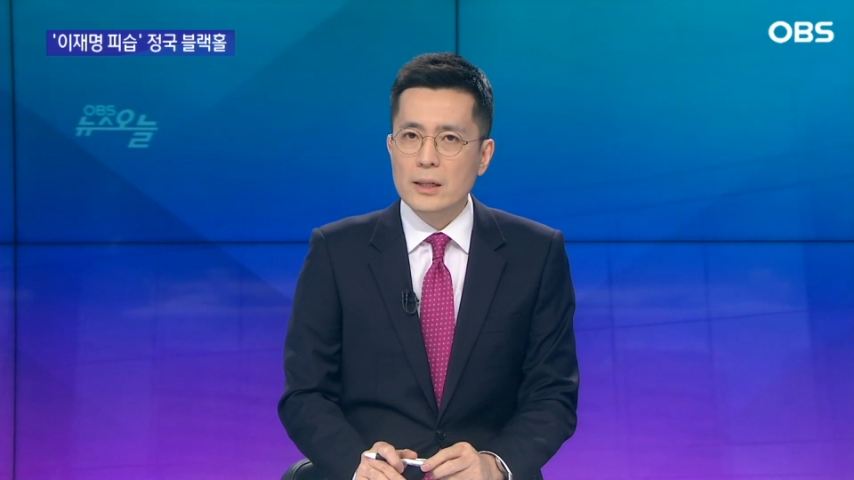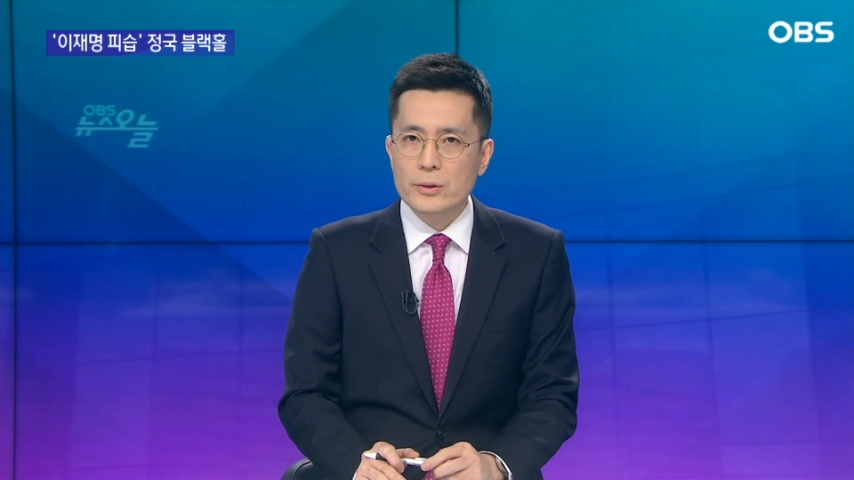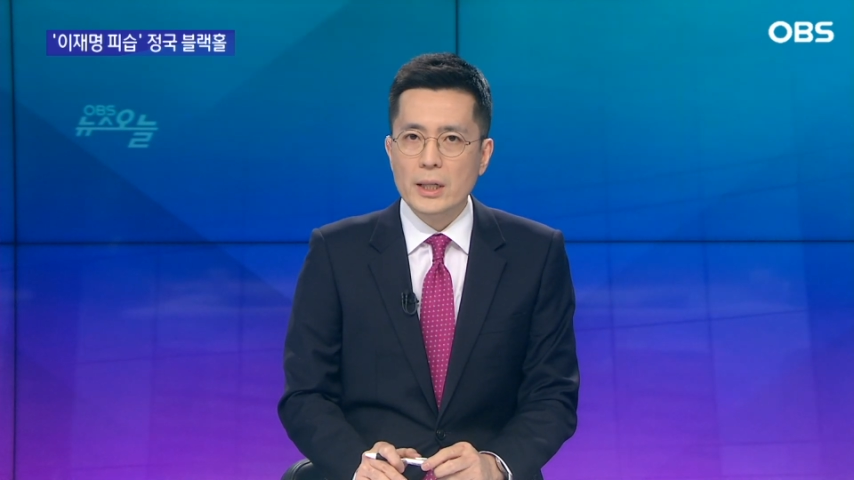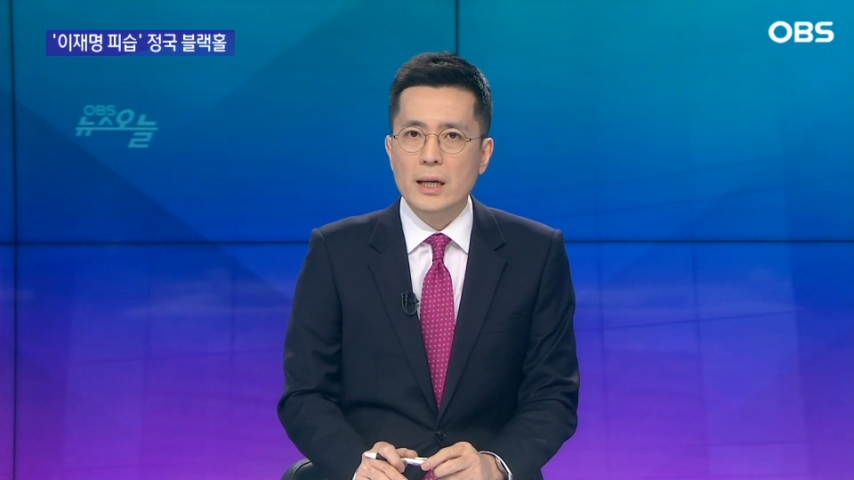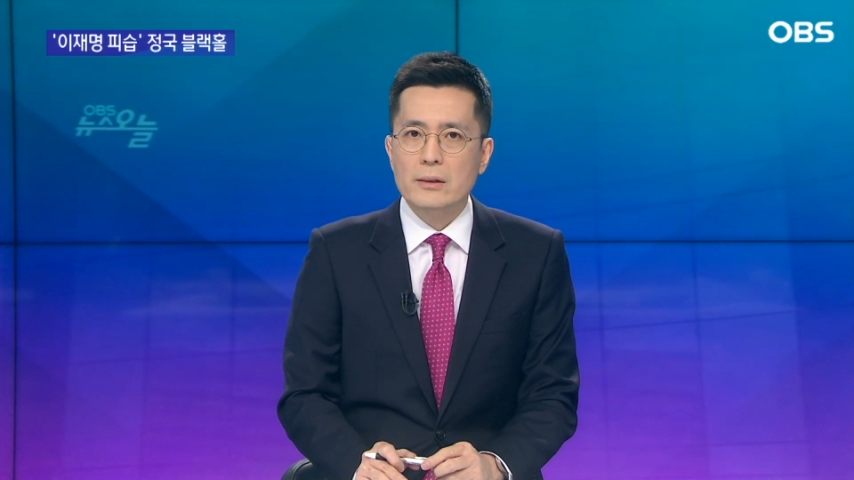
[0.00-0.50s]

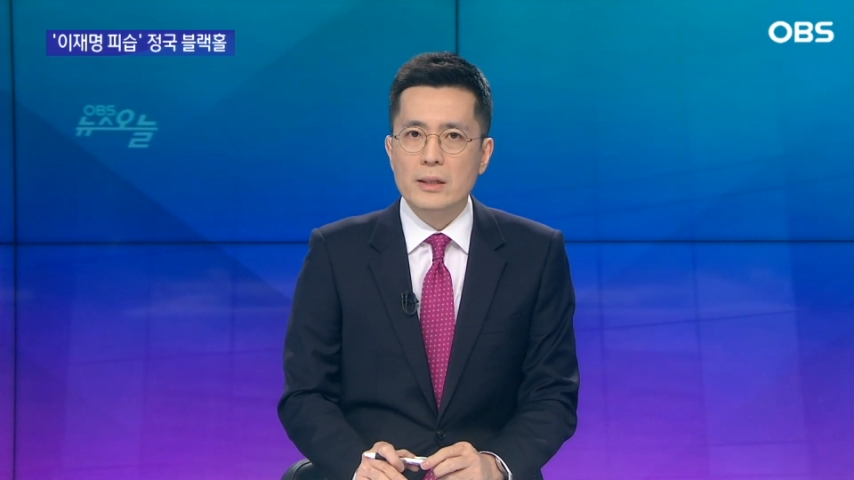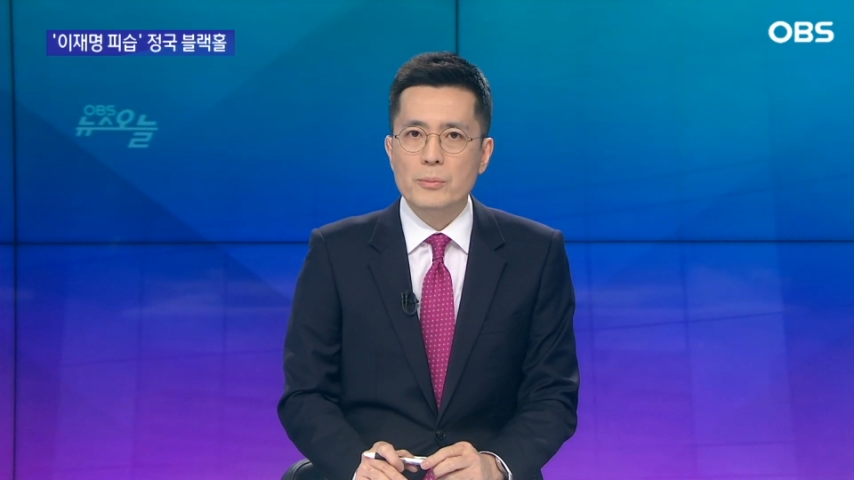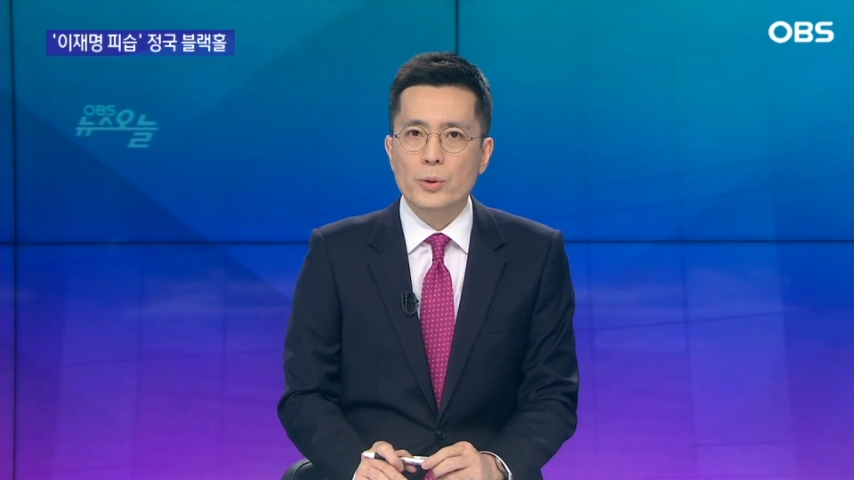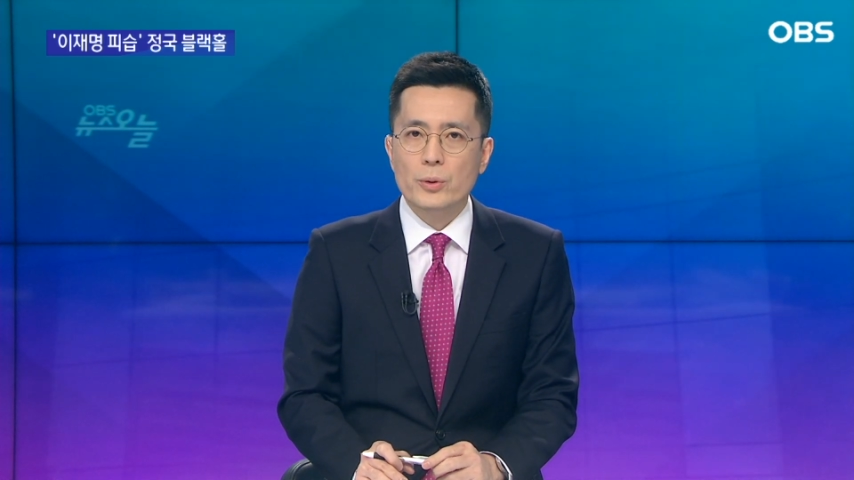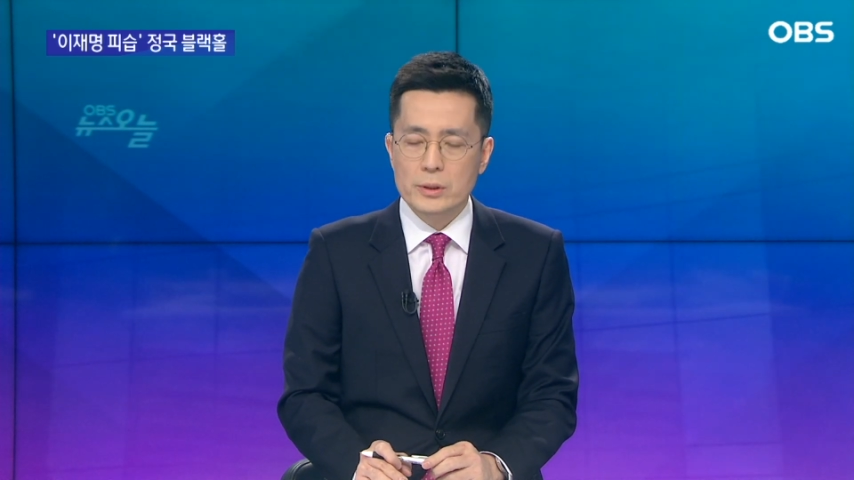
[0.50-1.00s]
거다 이렇게
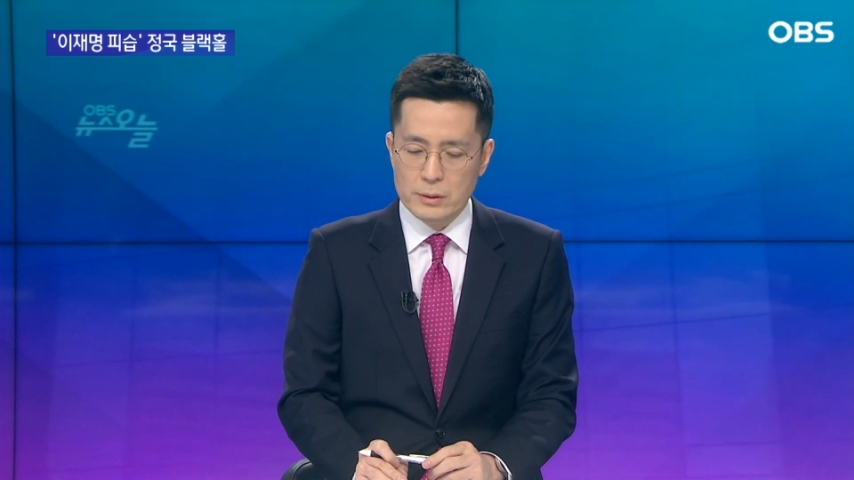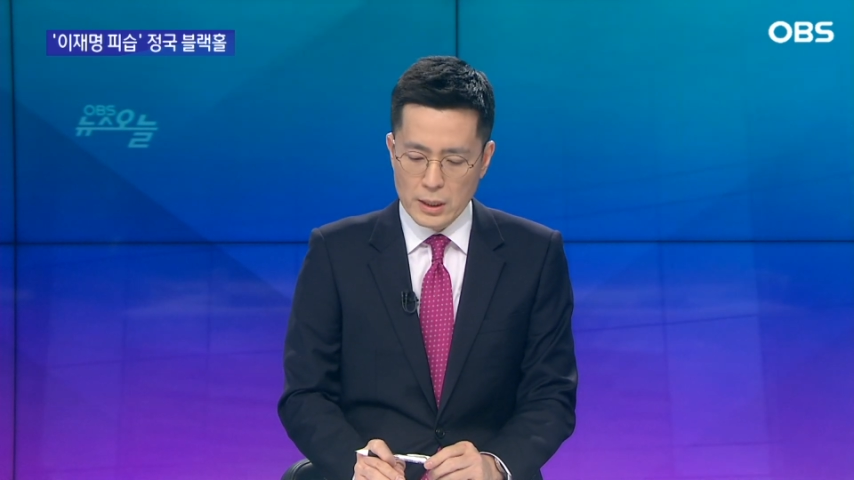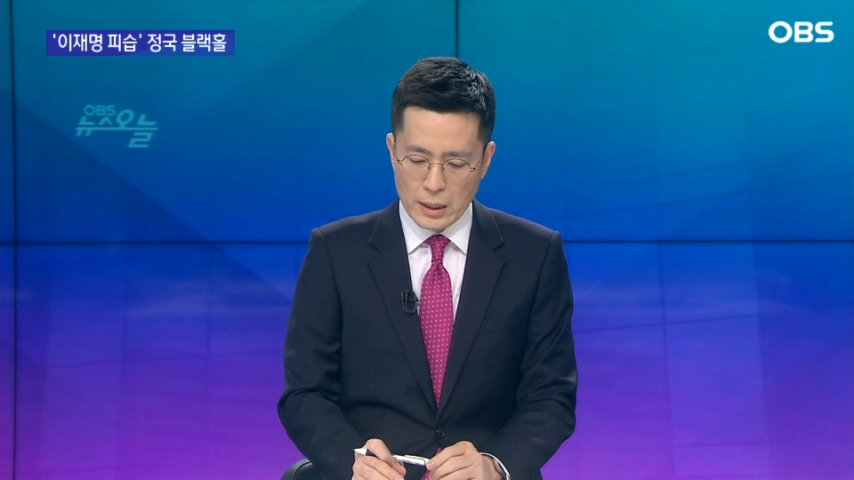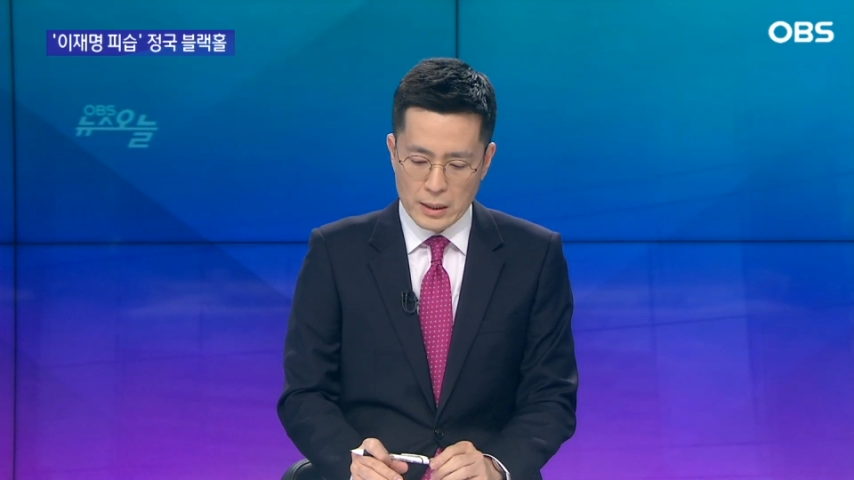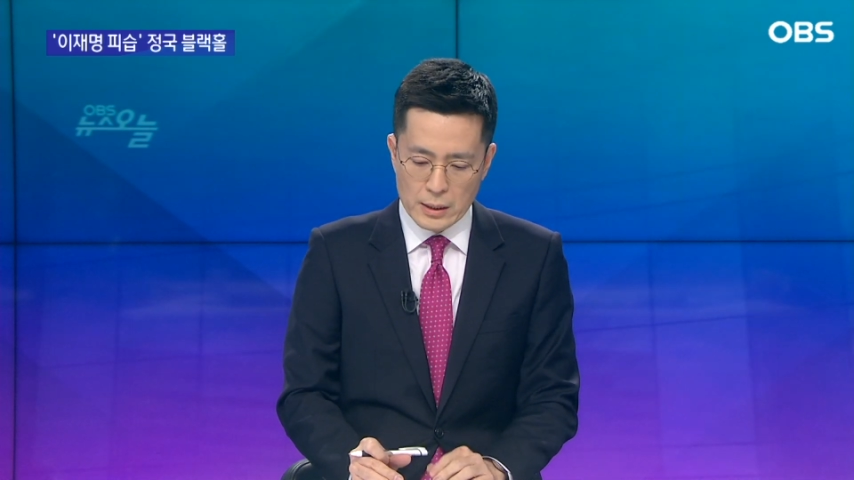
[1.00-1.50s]
보고
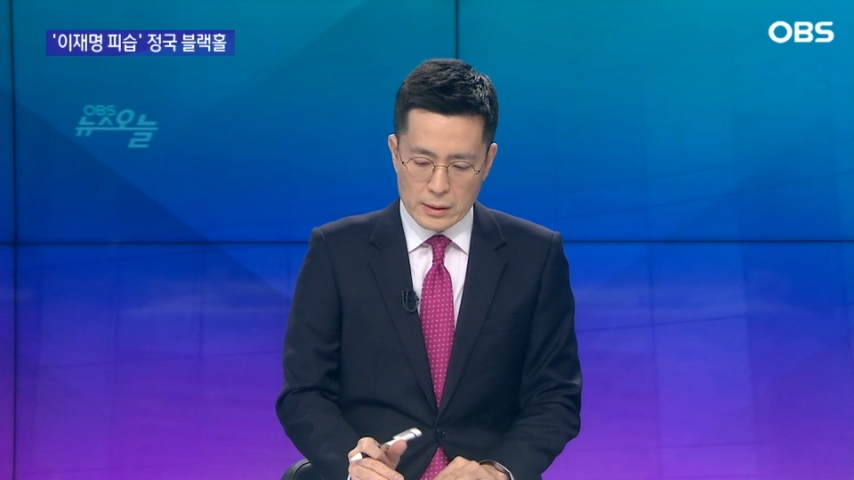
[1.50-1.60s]
있는데